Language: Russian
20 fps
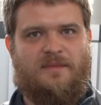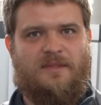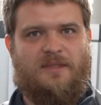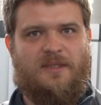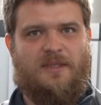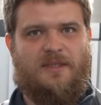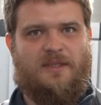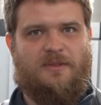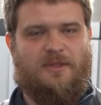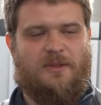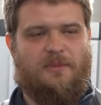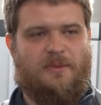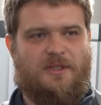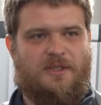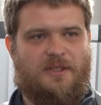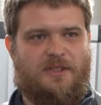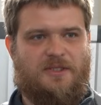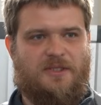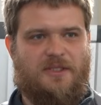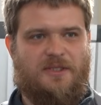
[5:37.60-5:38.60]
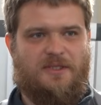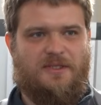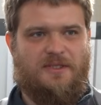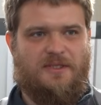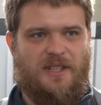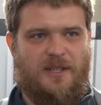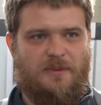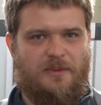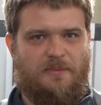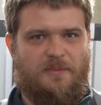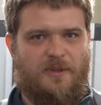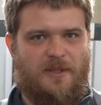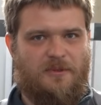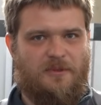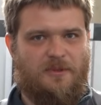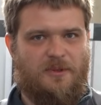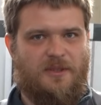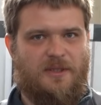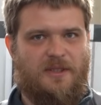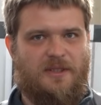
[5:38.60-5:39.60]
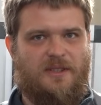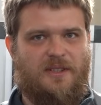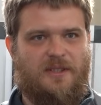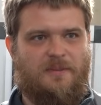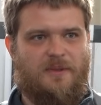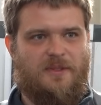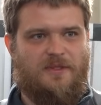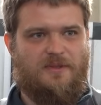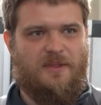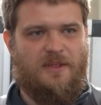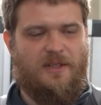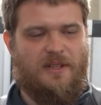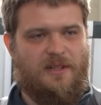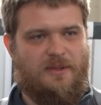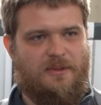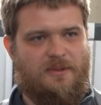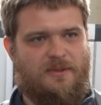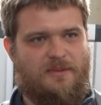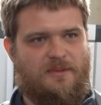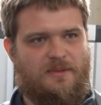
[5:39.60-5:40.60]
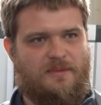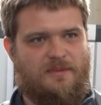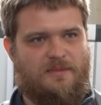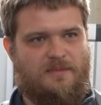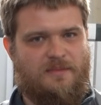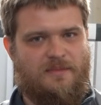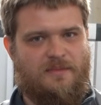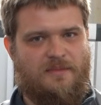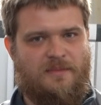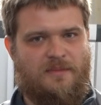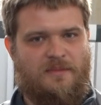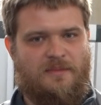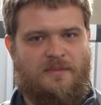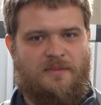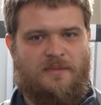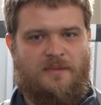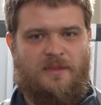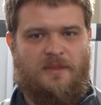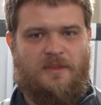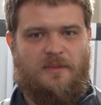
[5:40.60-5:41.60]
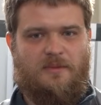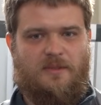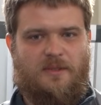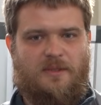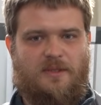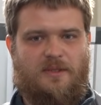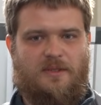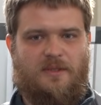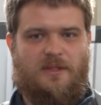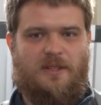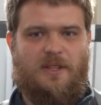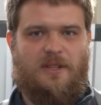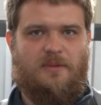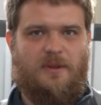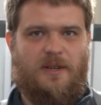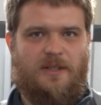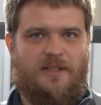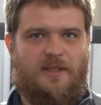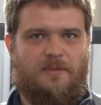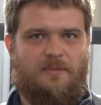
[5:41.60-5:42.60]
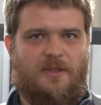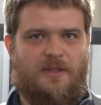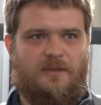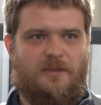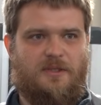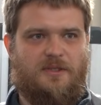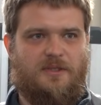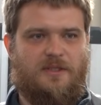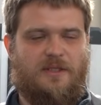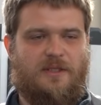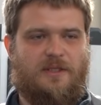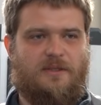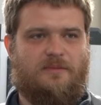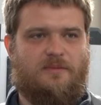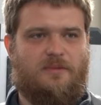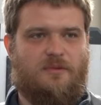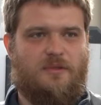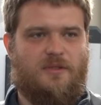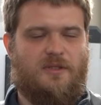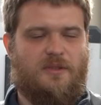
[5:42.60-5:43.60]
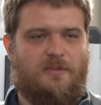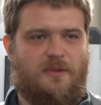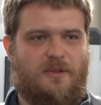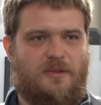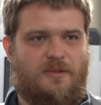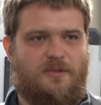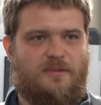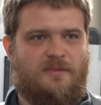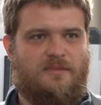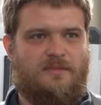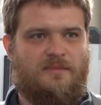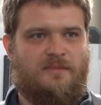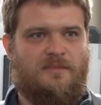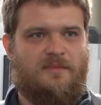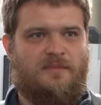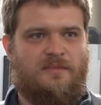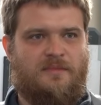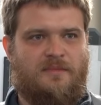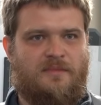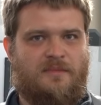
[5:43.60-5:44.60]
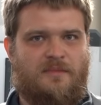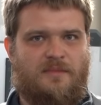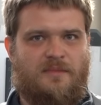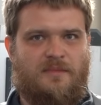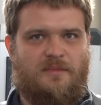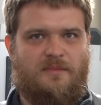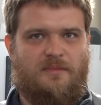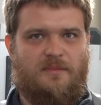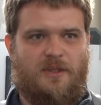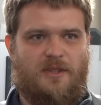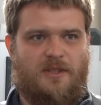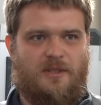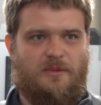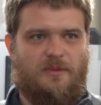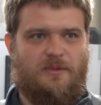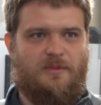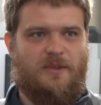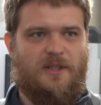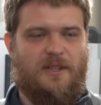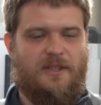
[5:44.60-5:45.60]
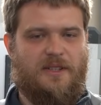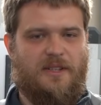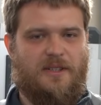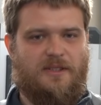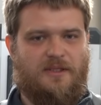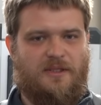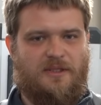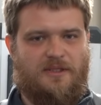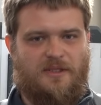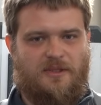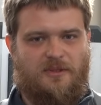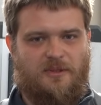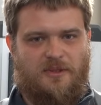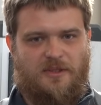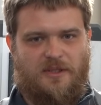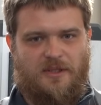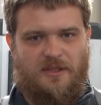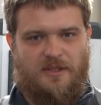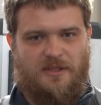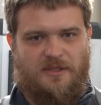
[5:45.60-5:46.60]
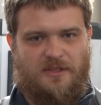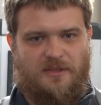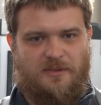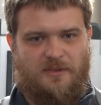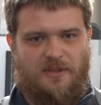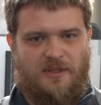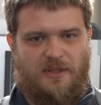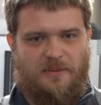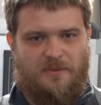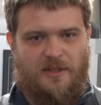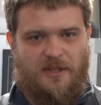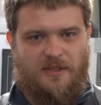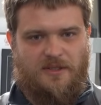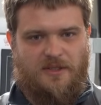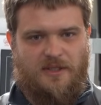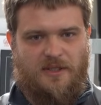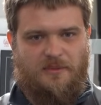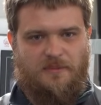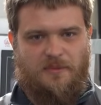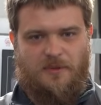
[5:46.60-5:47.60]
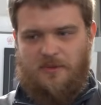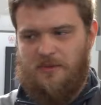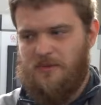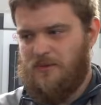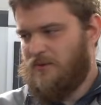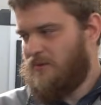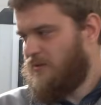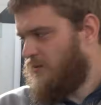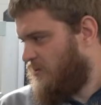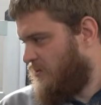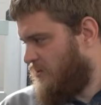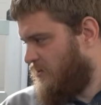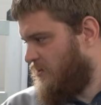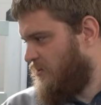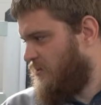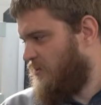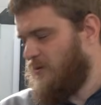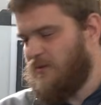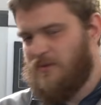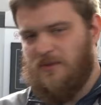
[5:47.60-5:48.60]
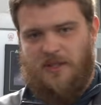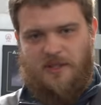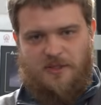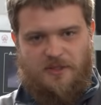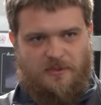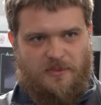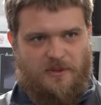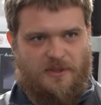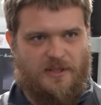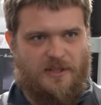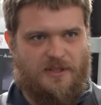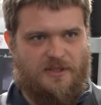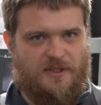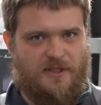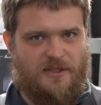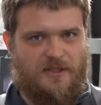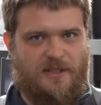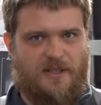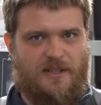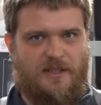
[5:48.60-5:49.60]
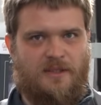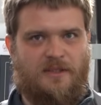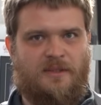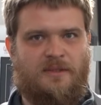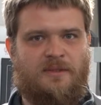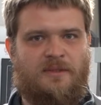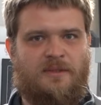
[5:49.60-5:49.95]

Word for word: Вот. Автоматические системы перевода не позволяют э, адекватно перевести пункты меню, поэтому были некоторые затруднения с его адаптацией под нашу модель станка.